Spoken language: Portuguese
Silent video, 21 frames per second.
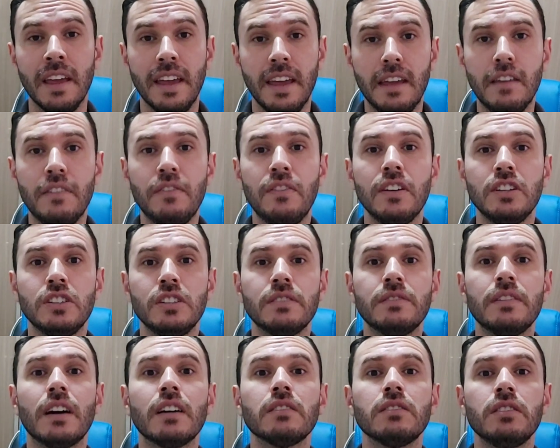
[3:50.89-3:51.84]

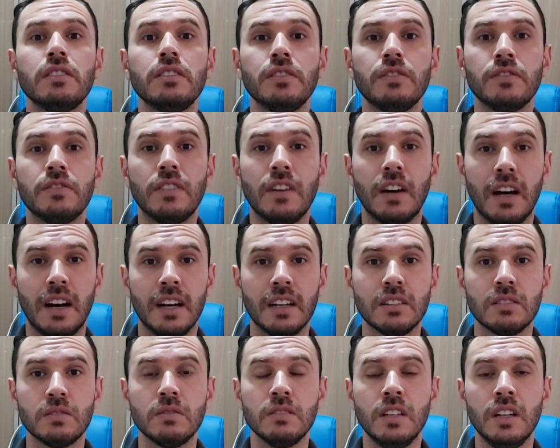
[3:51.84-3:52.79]
efetivado de
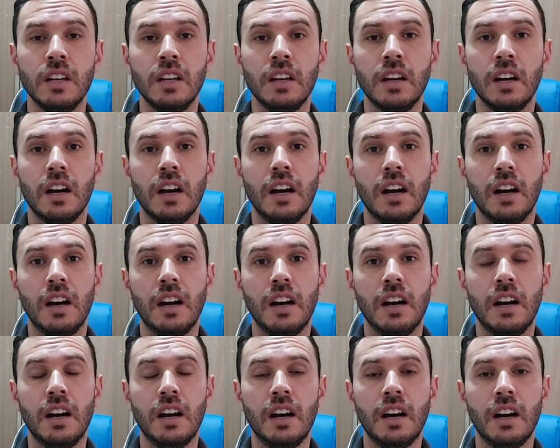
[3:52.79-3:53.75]
fato
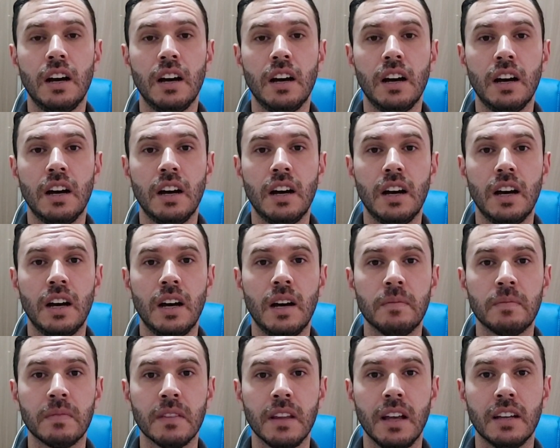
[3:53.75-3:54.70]

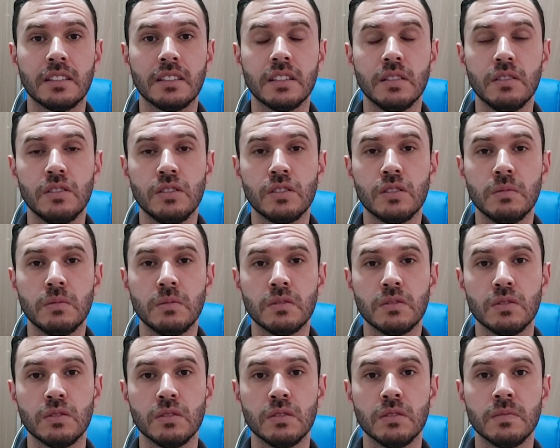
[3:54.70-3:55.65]
a, a saúde como um
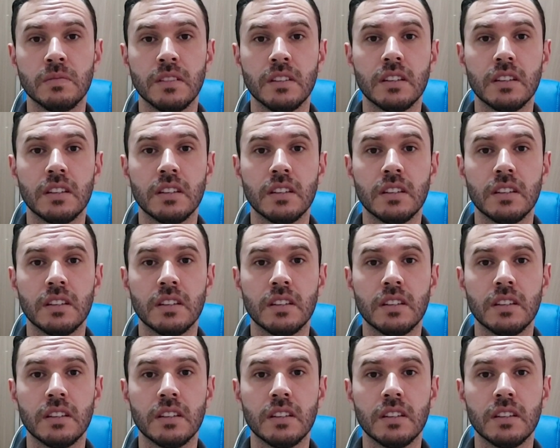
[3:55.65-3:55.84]
todo.